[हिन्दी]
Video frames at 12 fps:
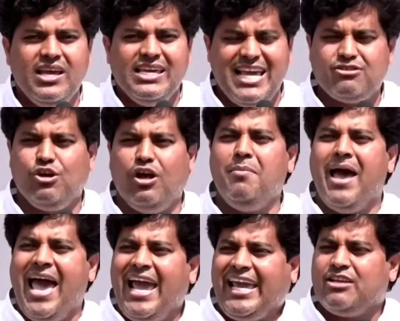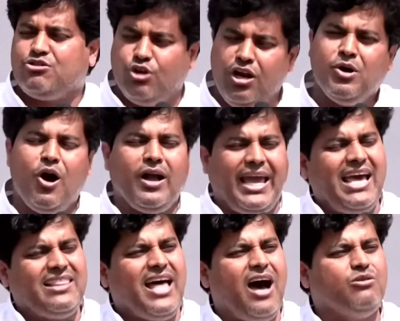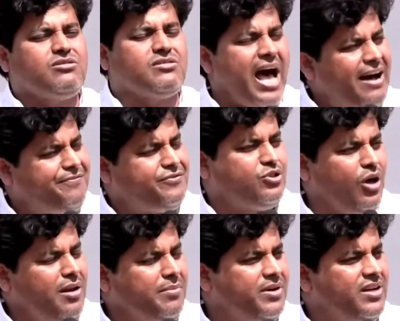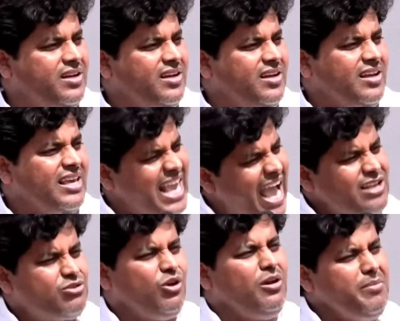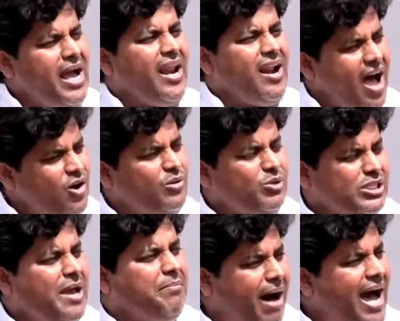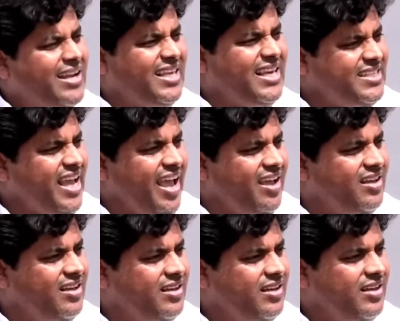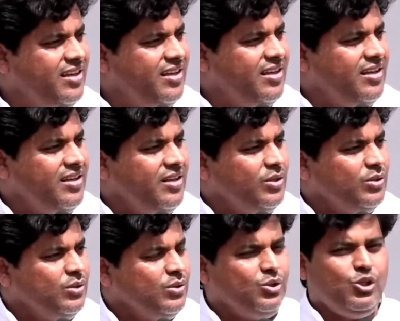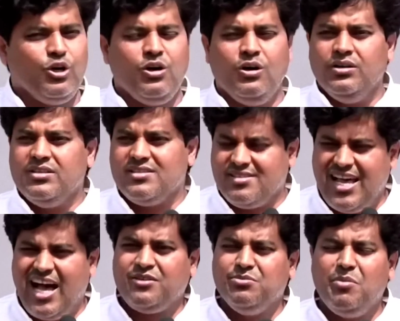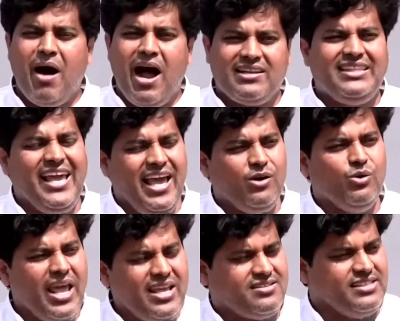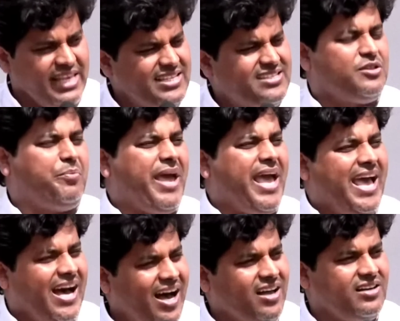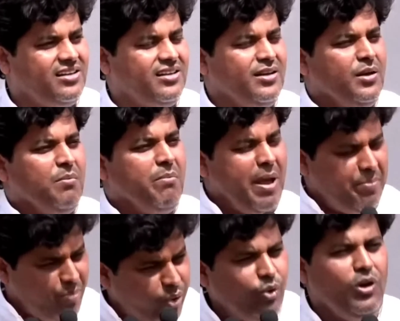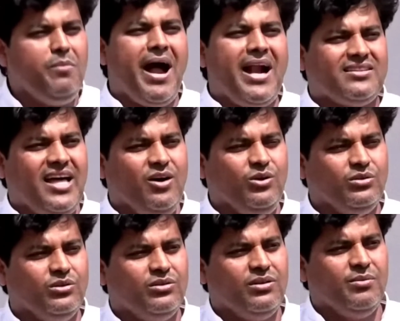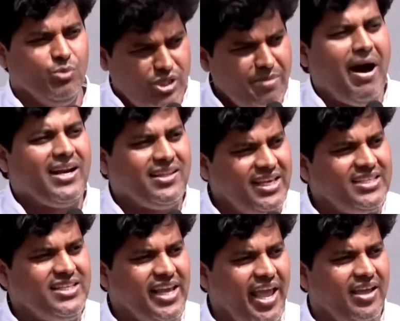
यह जुल्म है कि जुल्म को कहता हूं साफ जुल्म क्या जुल्म कर रहा हूं मुझे मार दीजिए जो जख्म बांटते हैं उन्हें जीस्त पे है हक मैं फूल बांटता हूं मुझे मार दीजिए